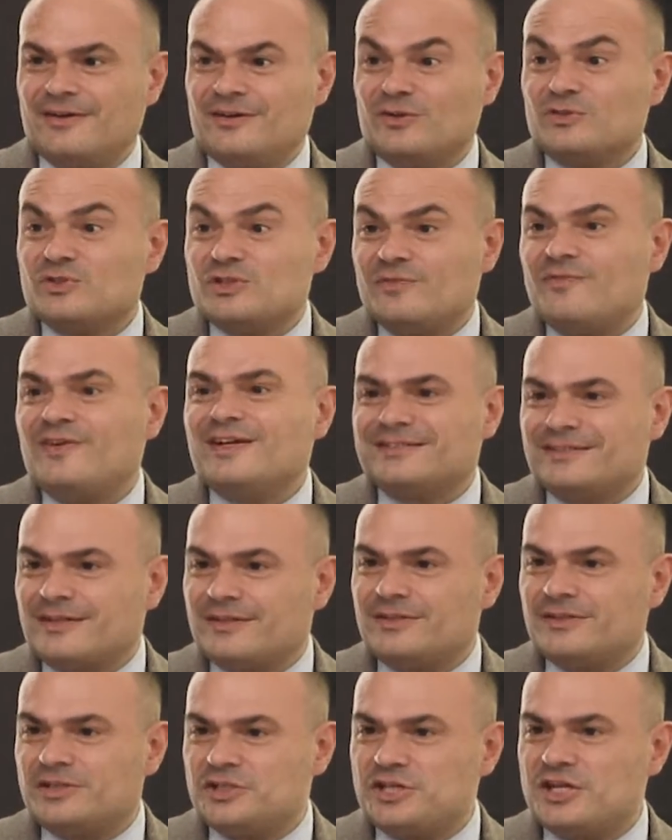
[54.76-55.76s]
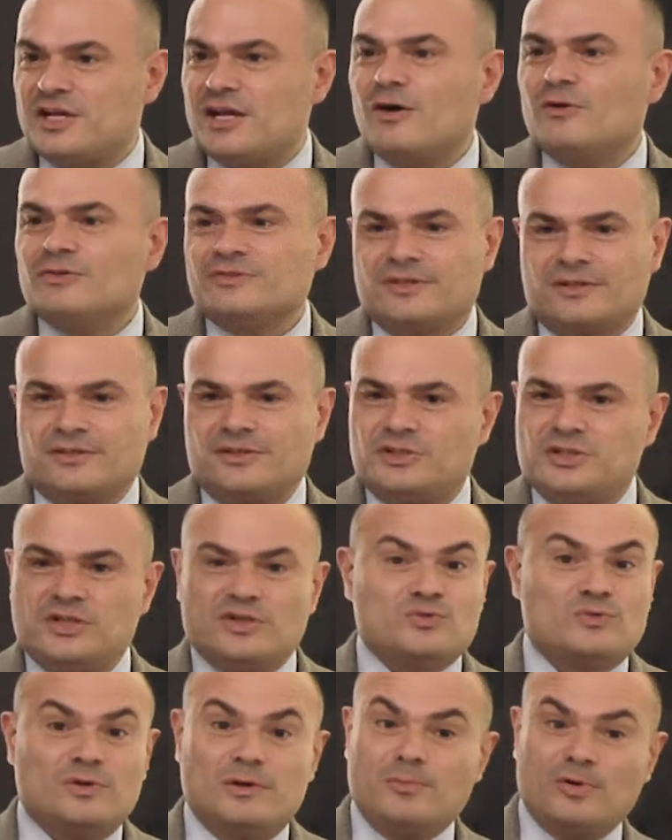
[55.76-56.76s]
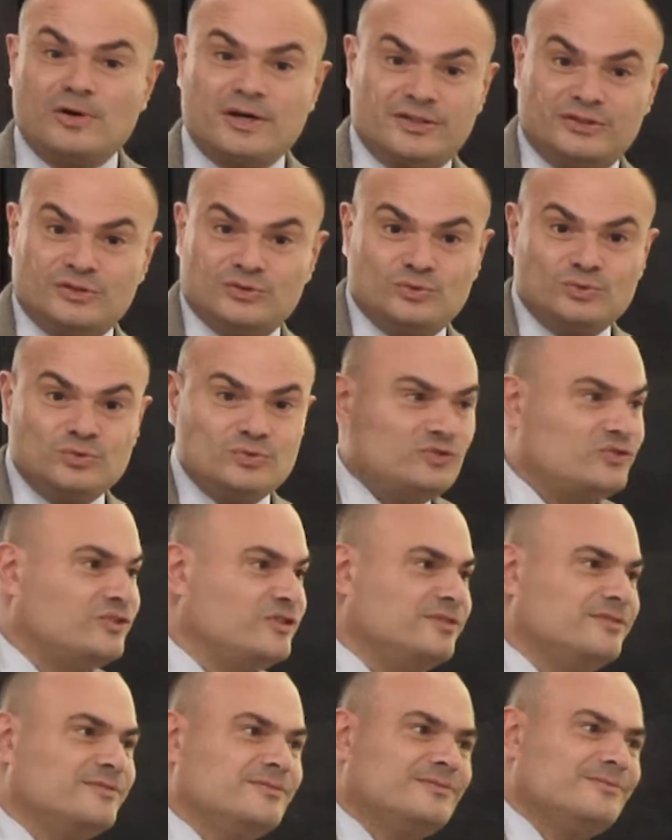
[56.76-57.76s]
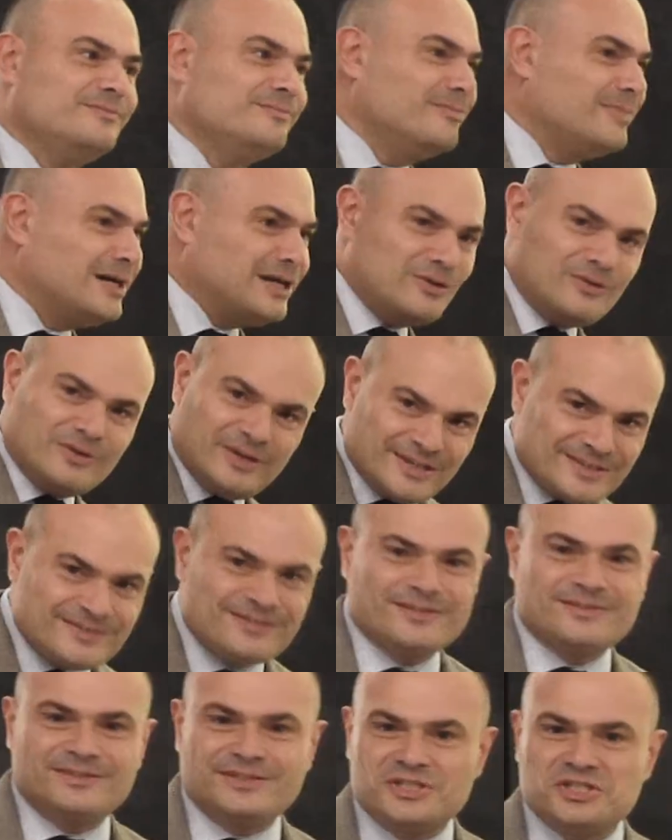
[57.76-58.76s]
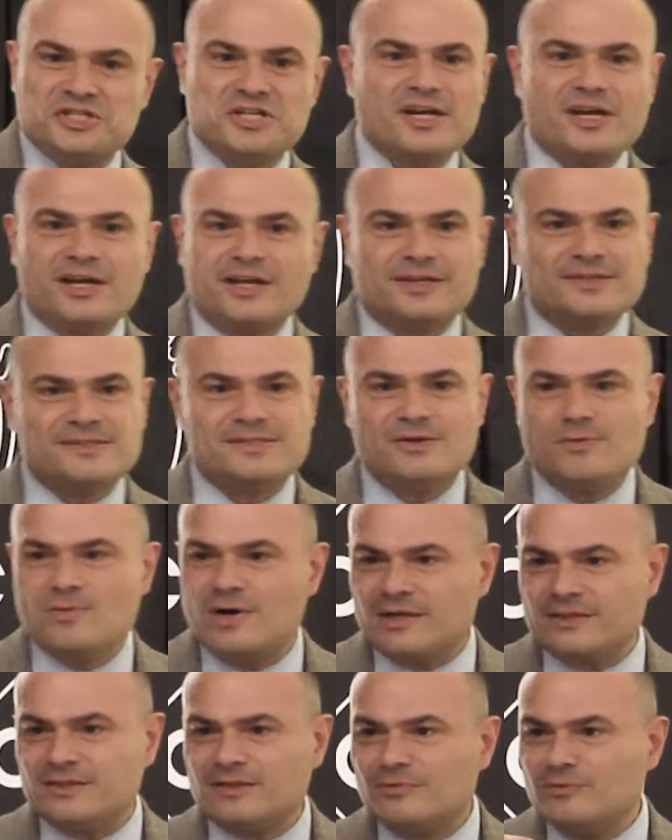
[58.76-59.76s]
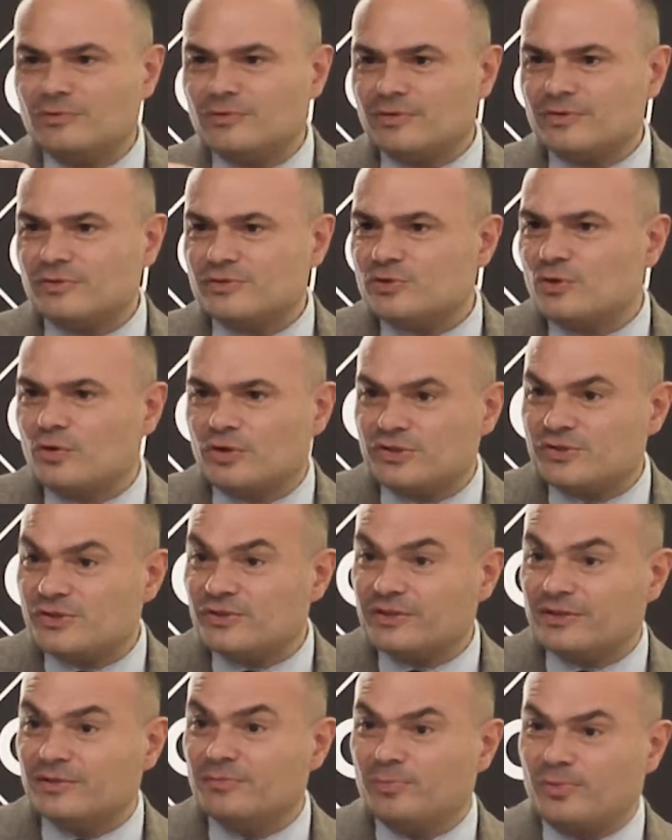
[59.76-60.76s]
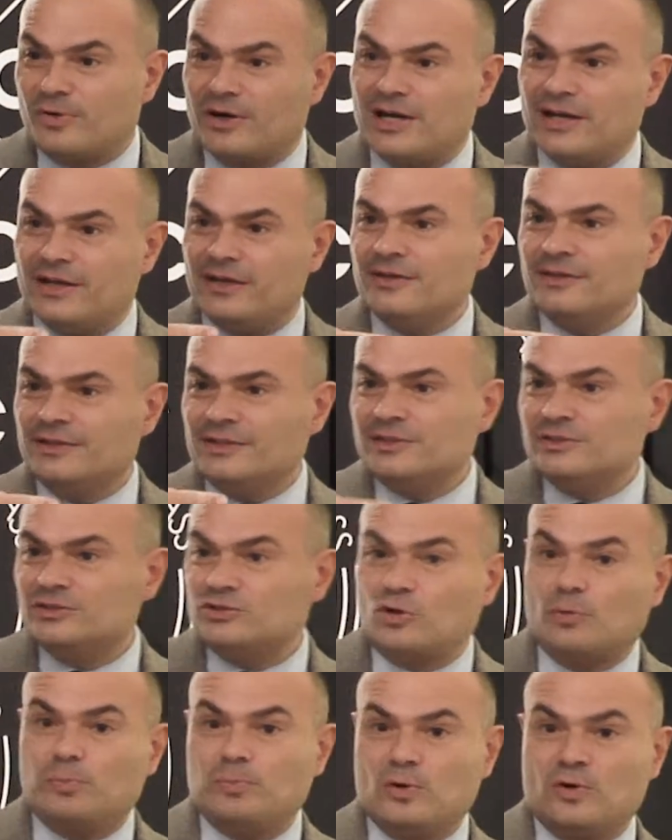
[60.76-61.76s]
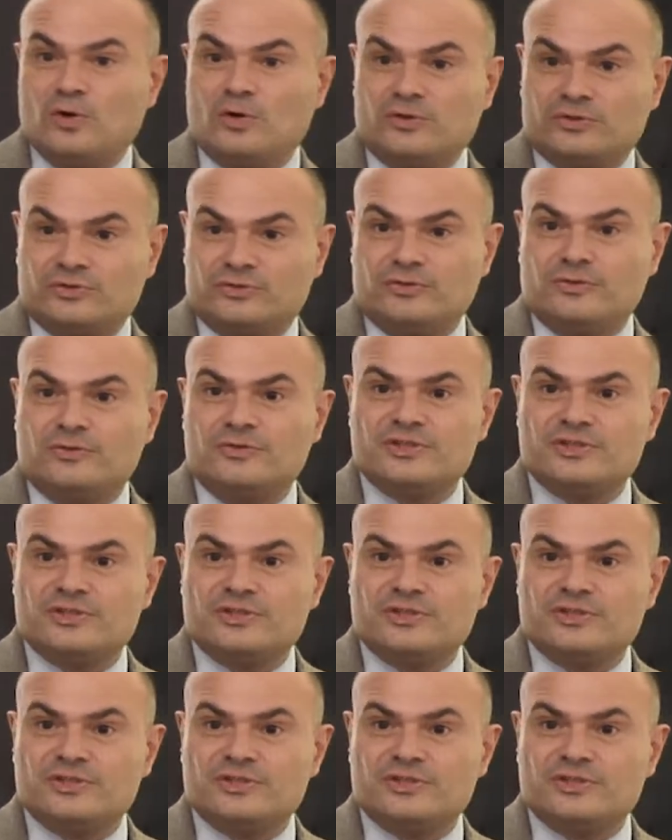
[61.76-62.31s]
non si fa strategia o strategia sulla bocca di tutti, ma non è strategia, è che si guarda con un orizzonte temporale troppo corto.